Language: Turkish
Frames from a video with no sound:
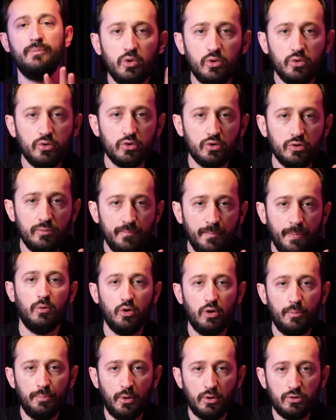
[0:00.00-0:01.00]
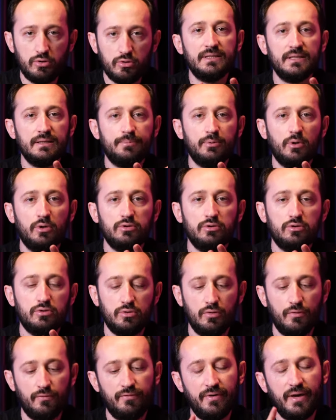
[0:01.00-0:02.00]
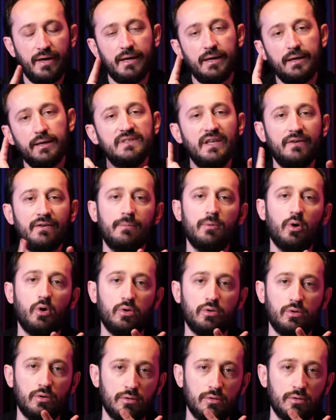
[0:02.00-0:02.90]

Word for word: Bu ürün monopod, tripod, ve deve boynu.